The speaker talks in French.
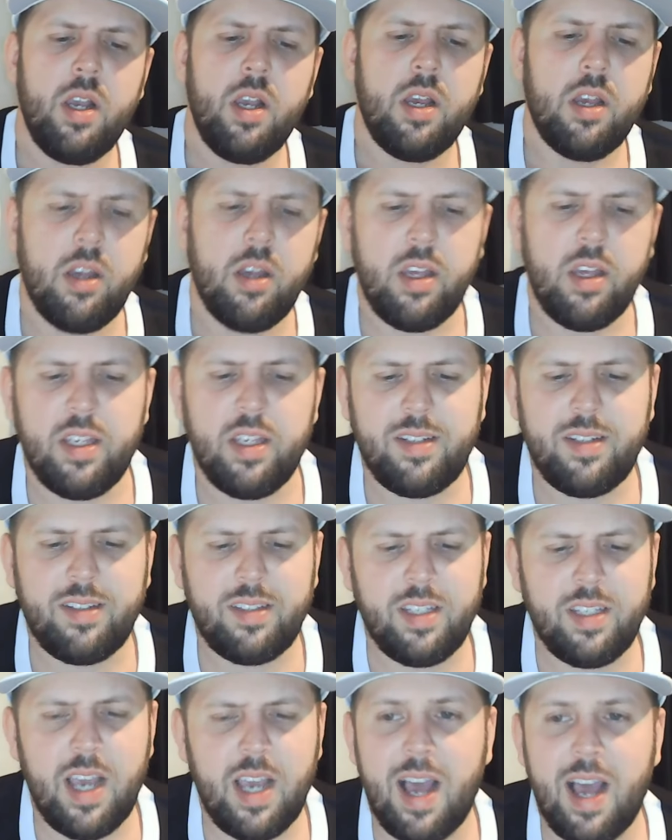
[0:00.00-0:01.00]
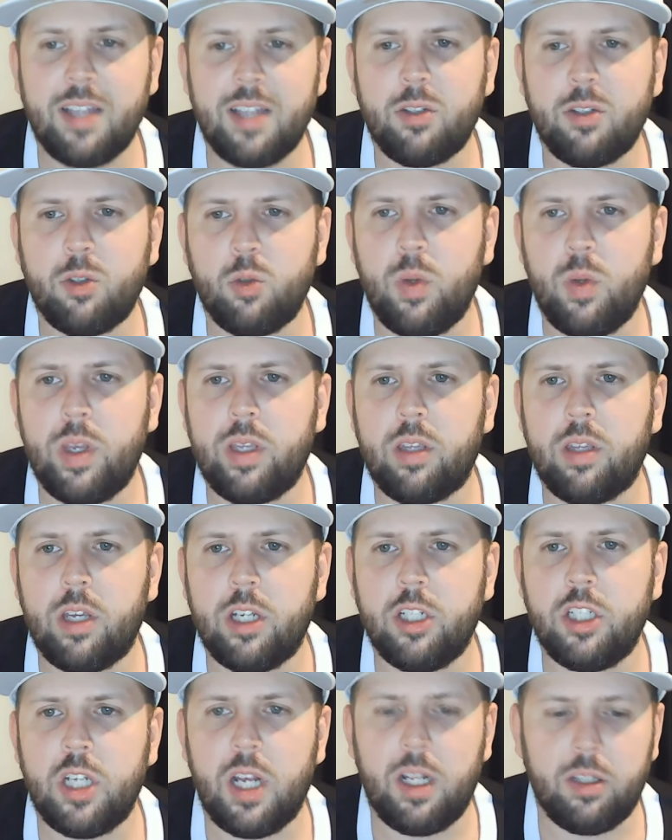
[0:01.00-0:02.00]
Euh, ici, ensuite,
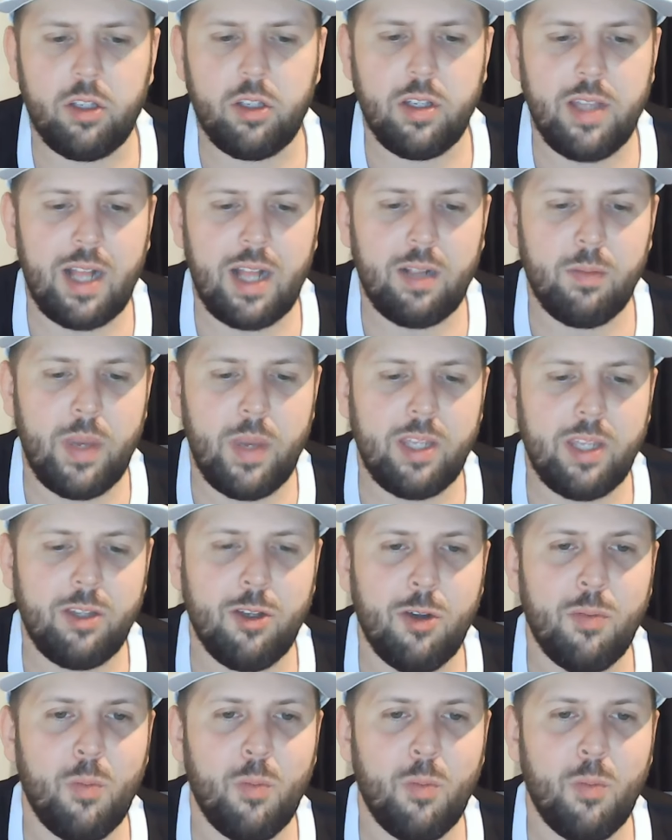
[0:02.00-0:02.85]
Jelton Almeida,